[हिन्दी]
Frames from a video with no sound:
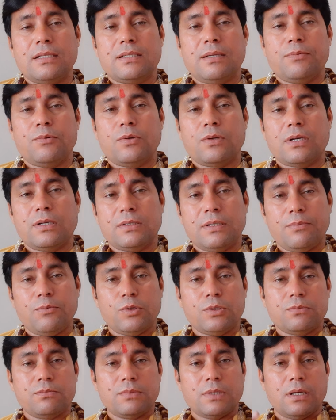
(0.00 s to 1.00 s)
का जब उनका जब वो
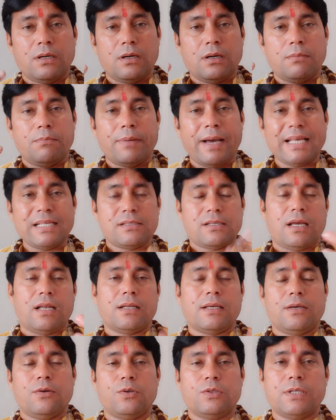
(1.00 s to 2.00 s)
बाईस साल
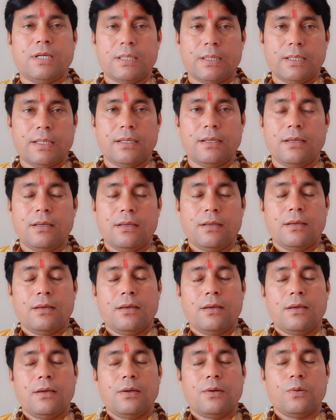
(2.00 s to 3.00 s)
के हो जाते हैं
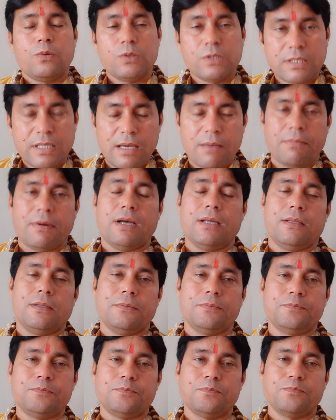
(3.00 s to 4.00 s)
उसके
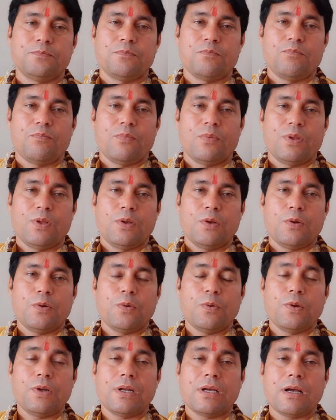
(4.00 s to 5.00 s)

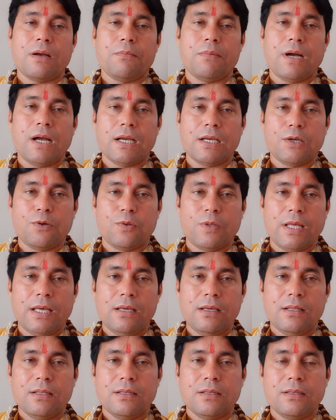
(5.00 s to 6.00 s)
बाद उनका भाग्योदय
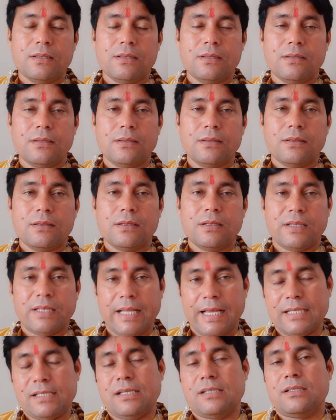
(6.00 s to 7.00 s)

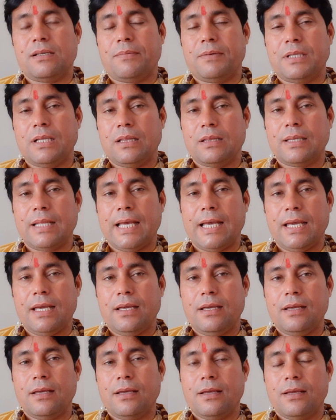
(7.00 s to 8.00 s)
तेजी से बदलता है
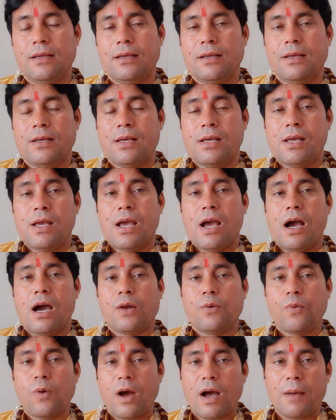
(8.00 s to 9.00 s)

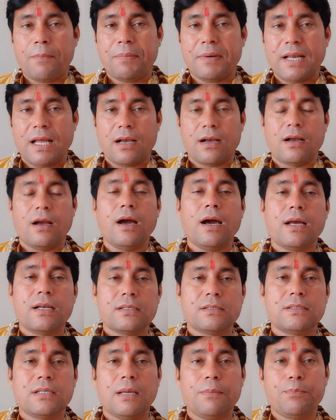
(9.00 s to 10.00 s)
और वो अपने घर
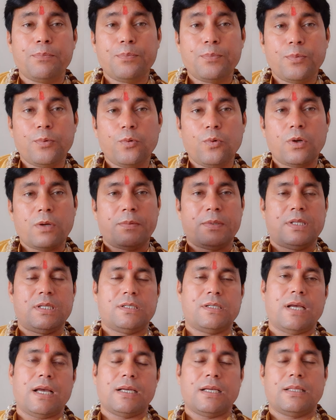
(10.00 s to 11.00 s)
से पूर्व
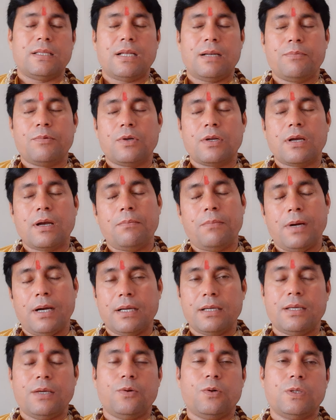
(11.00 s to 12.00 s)
दिशा की तरफ उनका
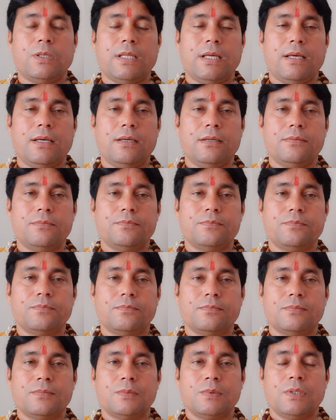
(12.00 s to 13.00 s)
भाग्य होता है
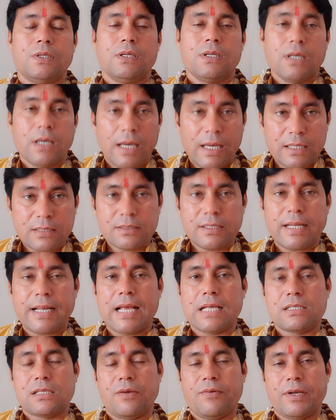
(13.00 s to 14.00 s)
अक्सर
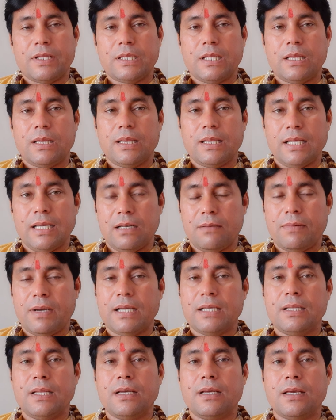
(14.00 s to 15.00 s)
ऐसे व्यक्ति तीन
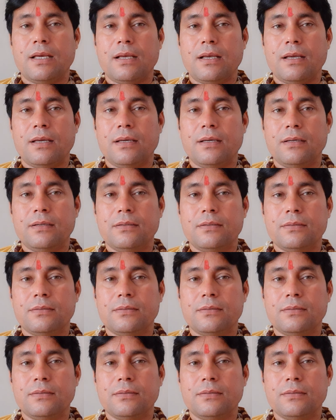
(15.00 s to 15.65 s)
भाई देखे गए हैं